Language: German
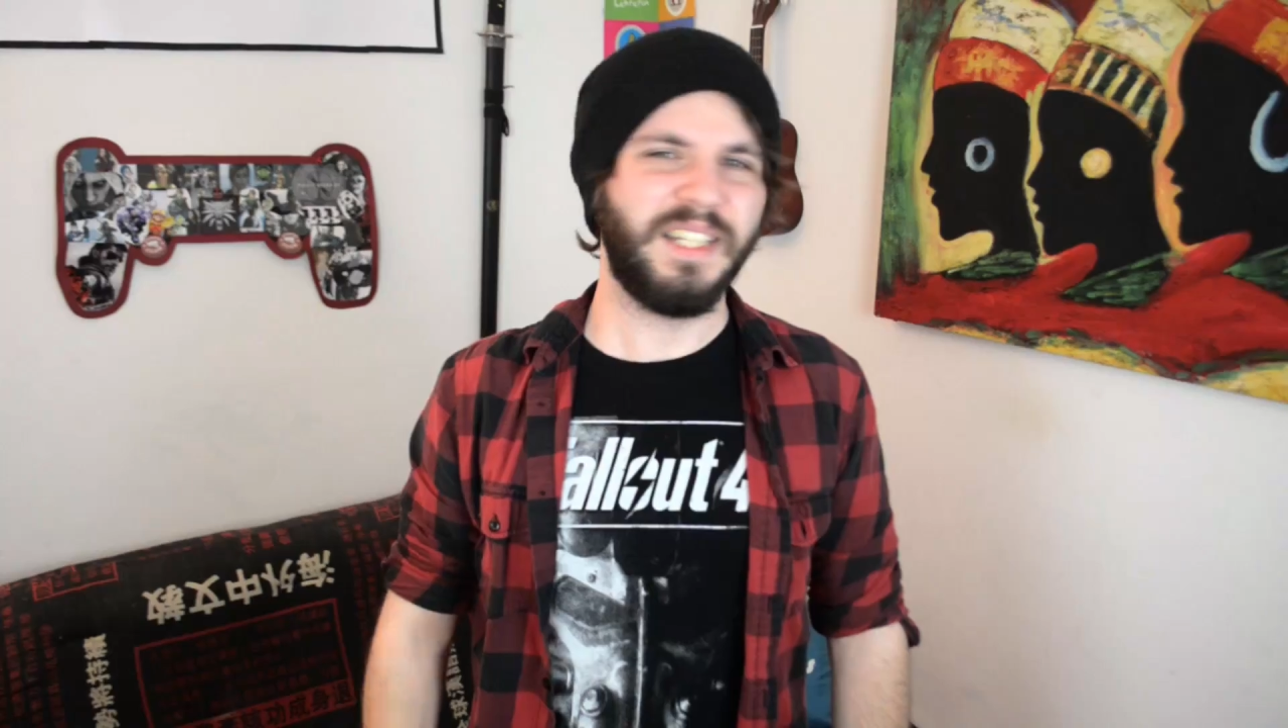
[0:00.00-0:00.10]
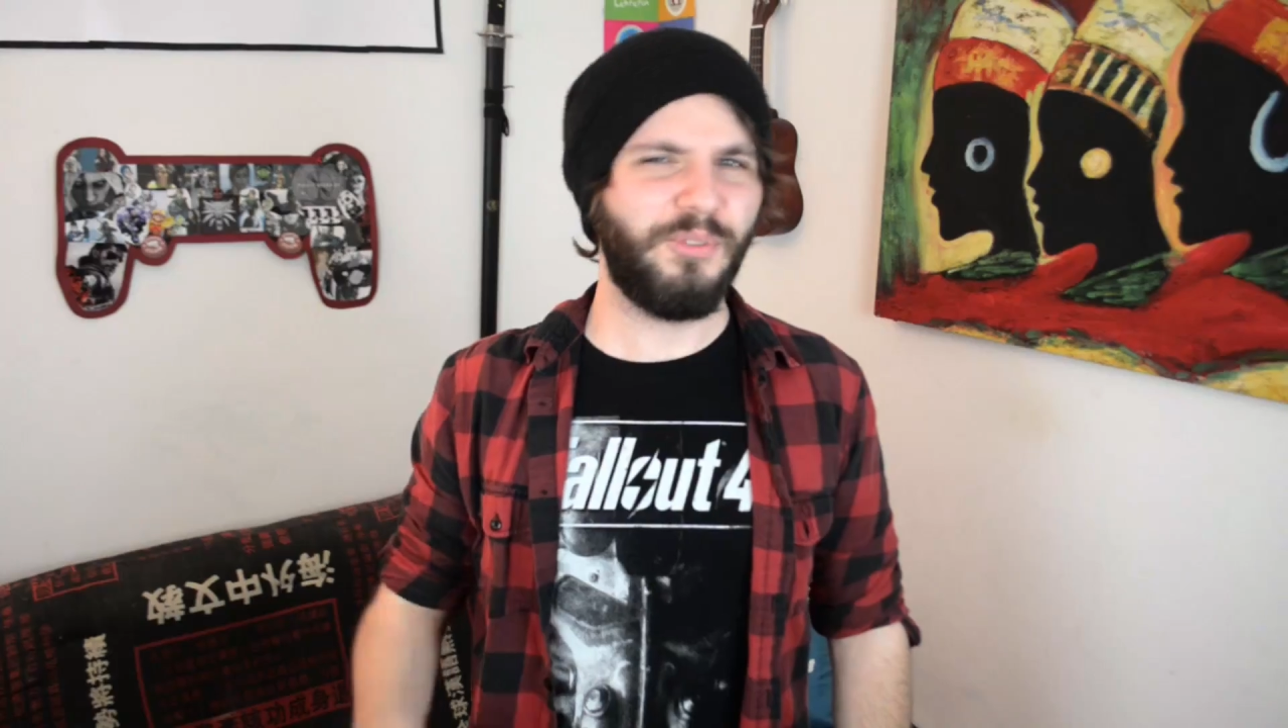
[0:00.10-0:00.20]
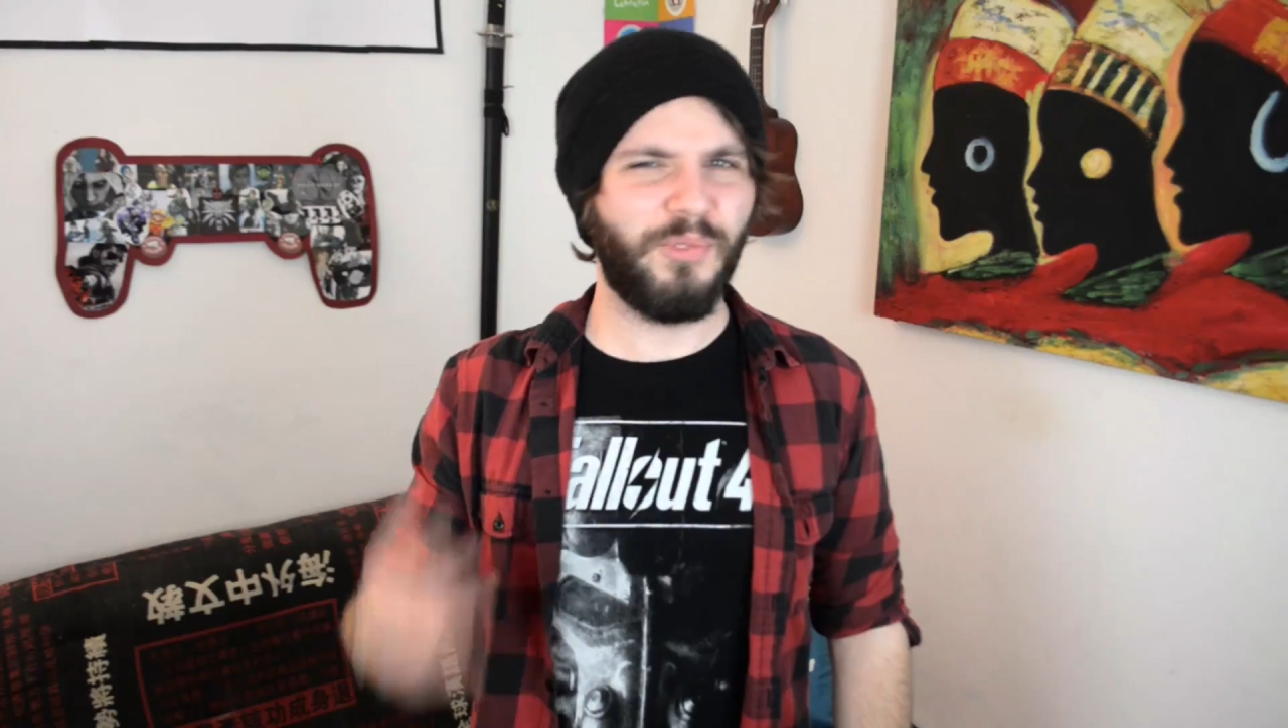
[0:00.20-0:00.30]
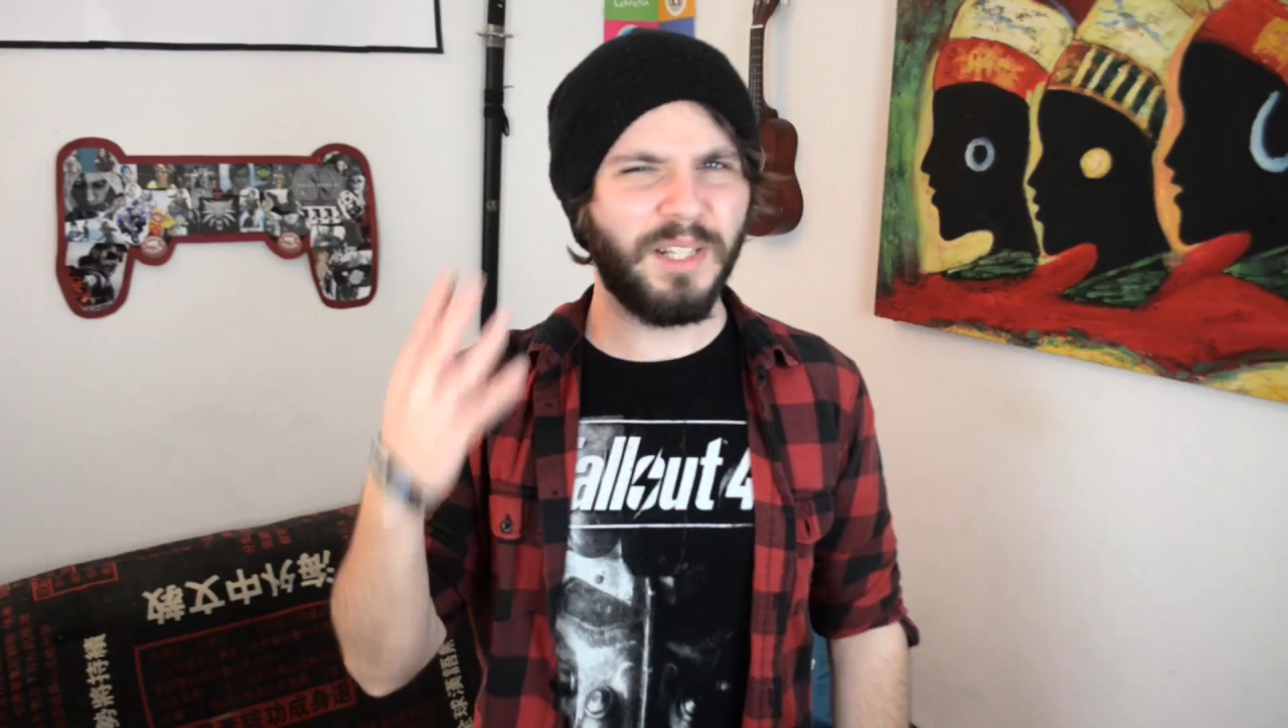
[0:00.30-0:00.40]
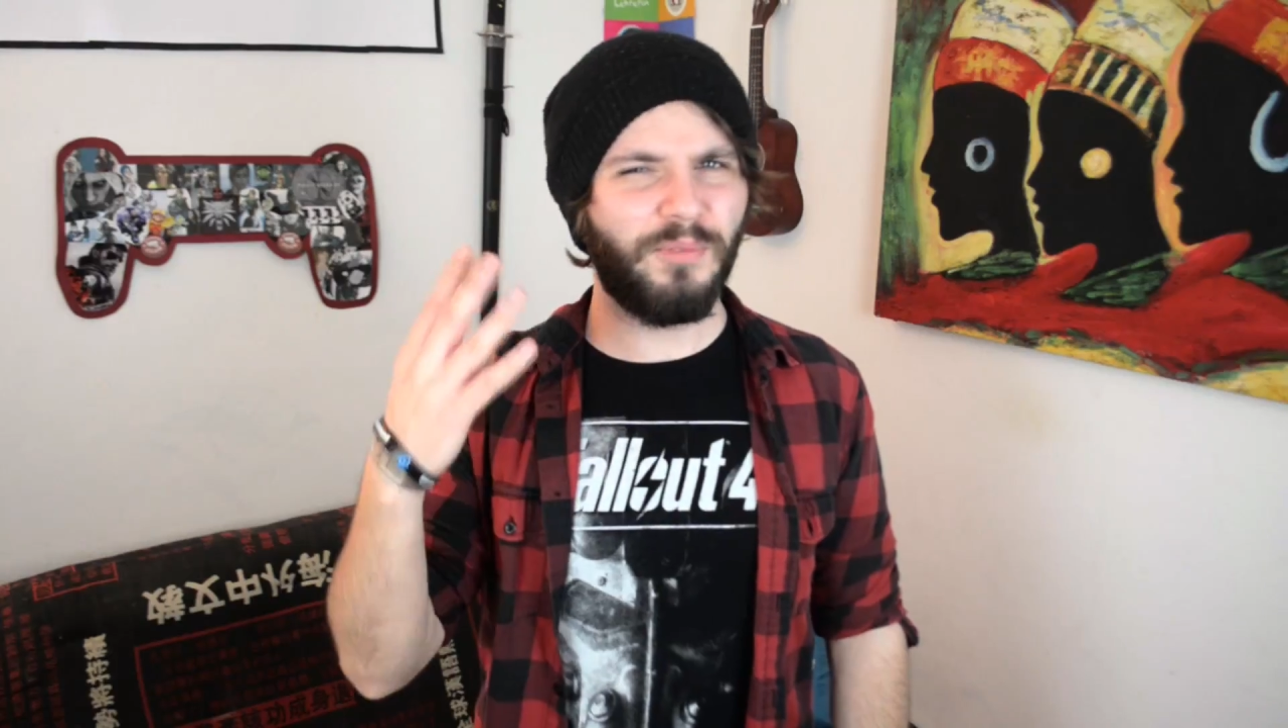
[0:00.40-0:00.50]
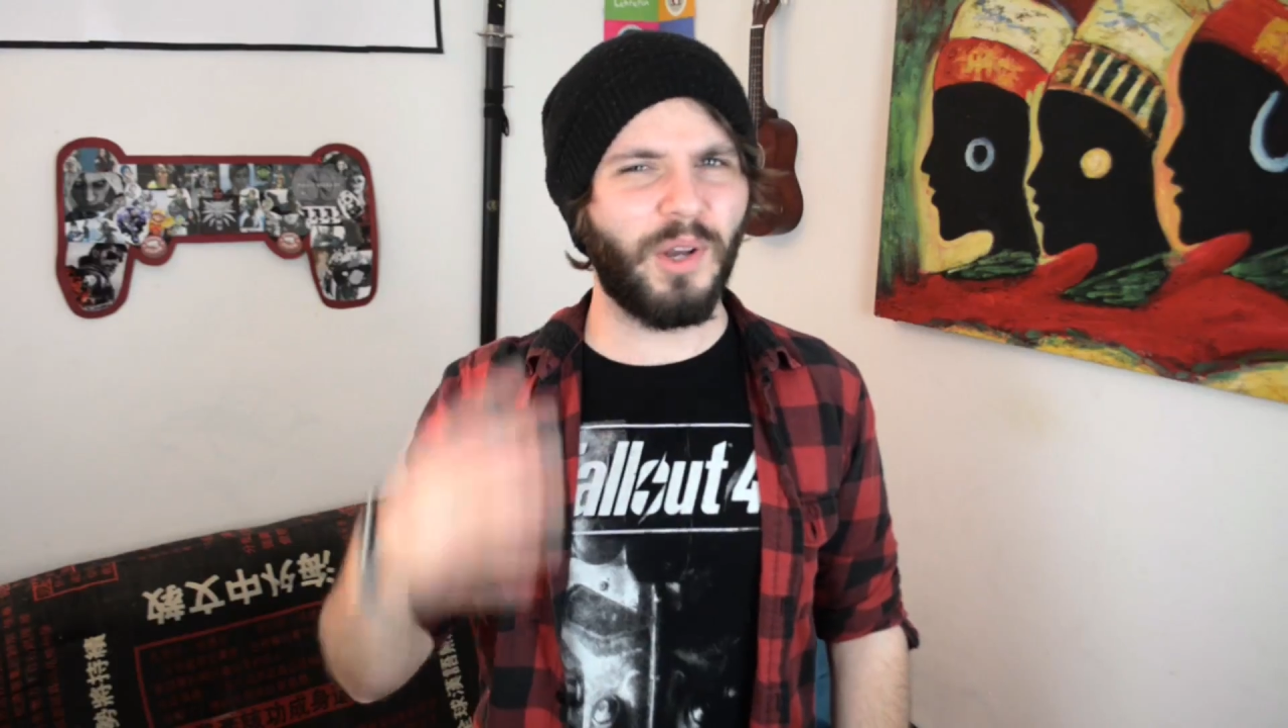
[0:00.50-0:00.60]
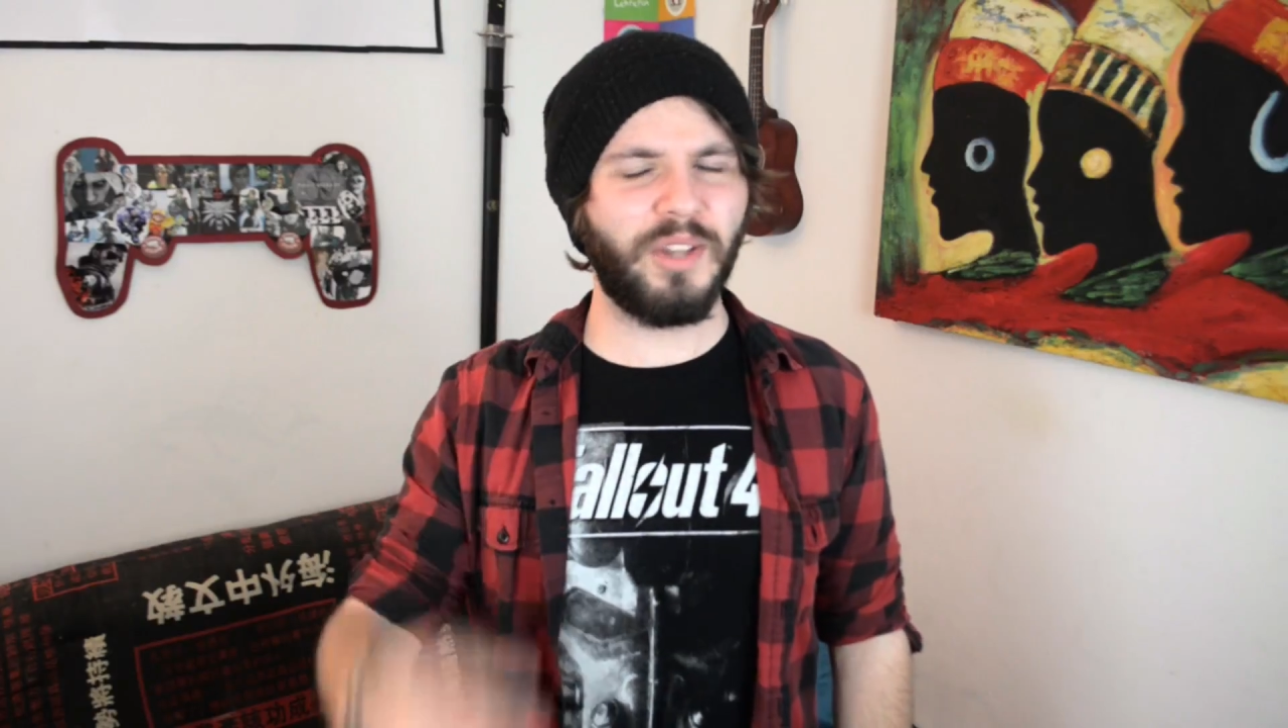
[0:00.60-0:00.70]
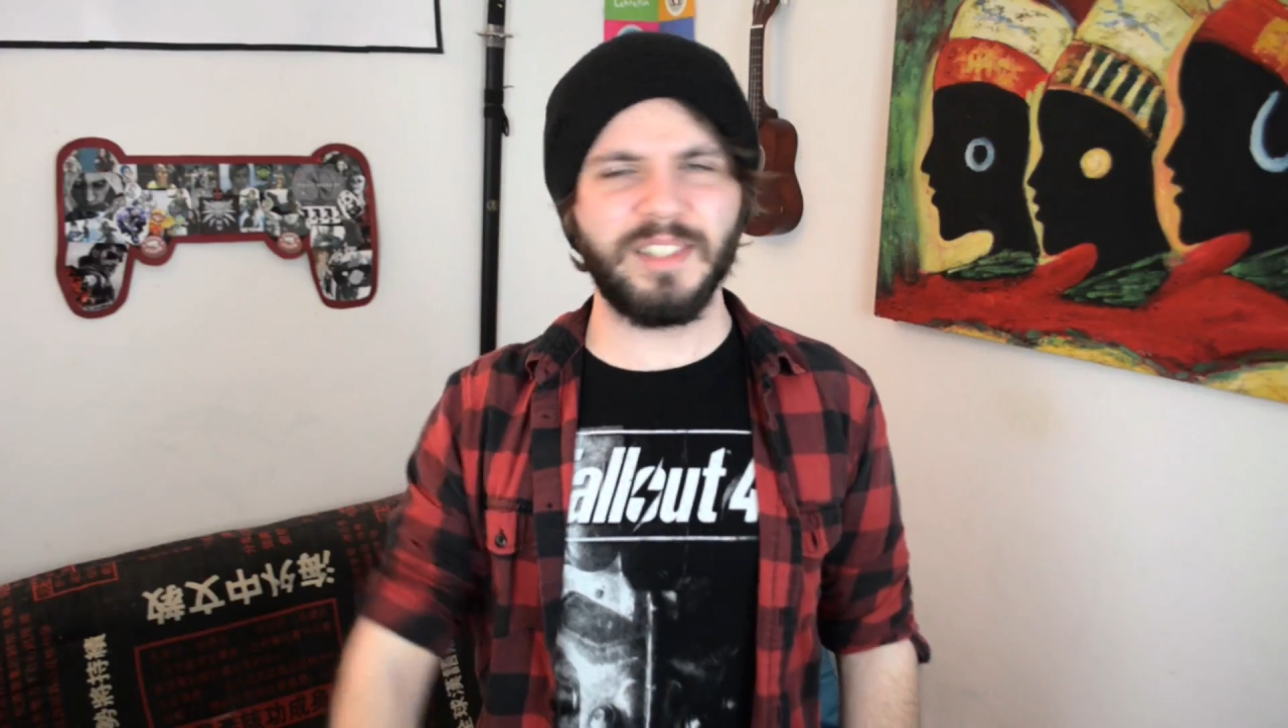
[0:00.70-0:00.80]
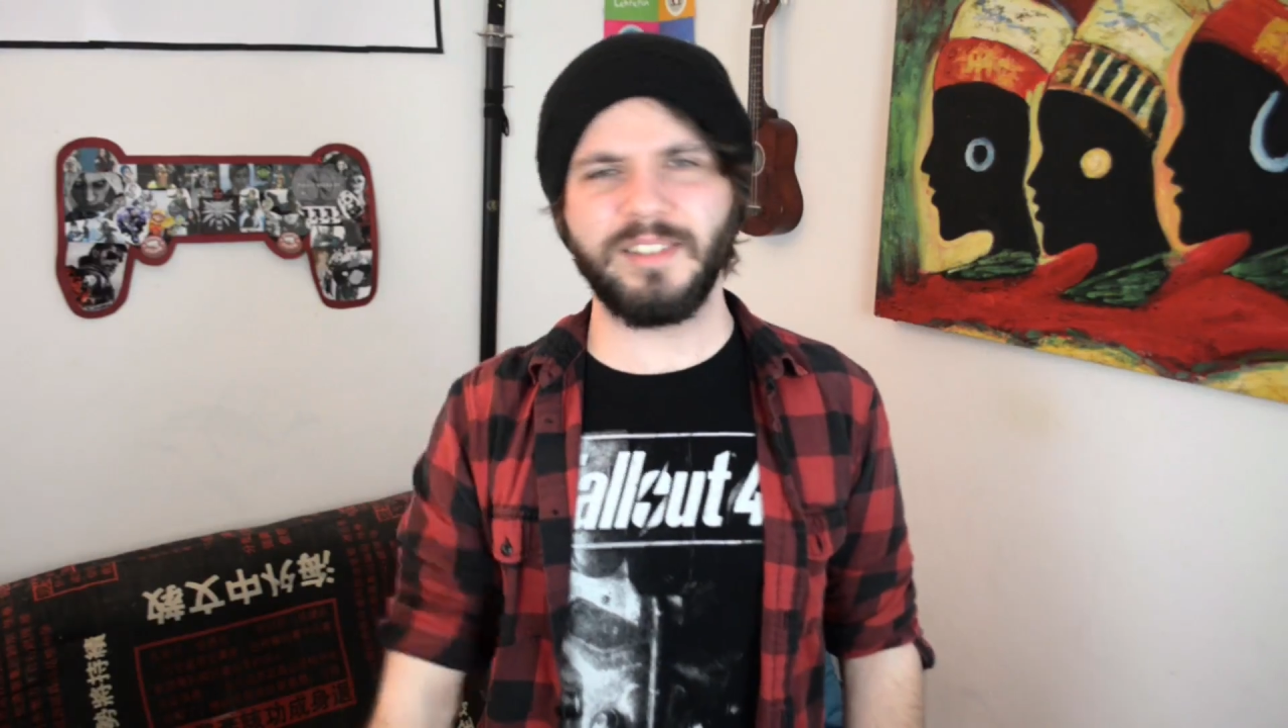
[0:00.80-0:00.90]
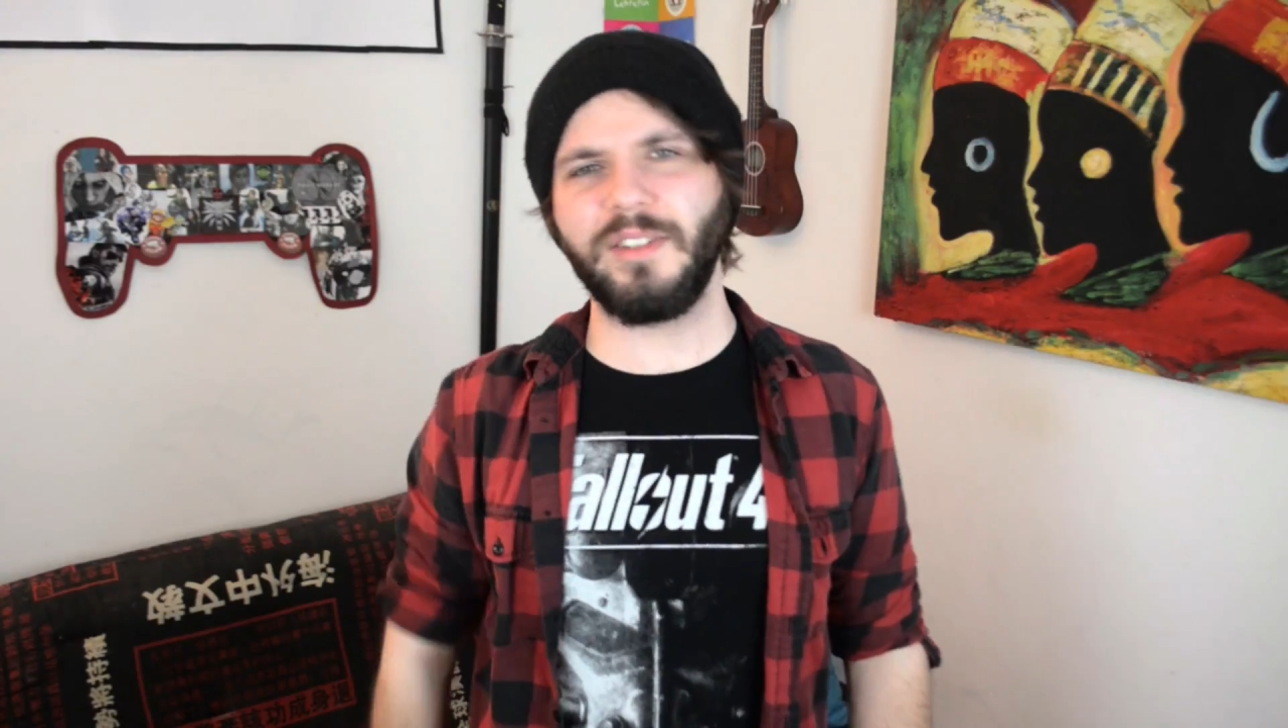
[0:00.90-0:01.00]
Die vierte
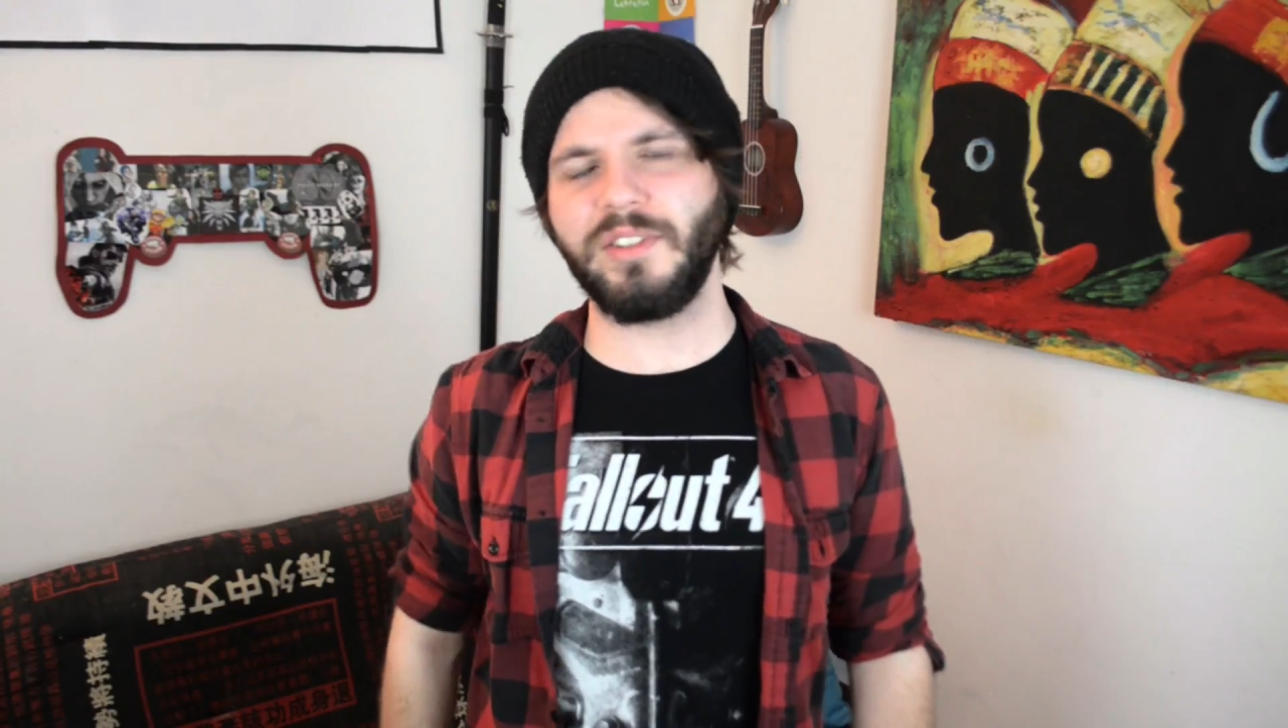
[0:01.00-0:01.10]
Voraussetzung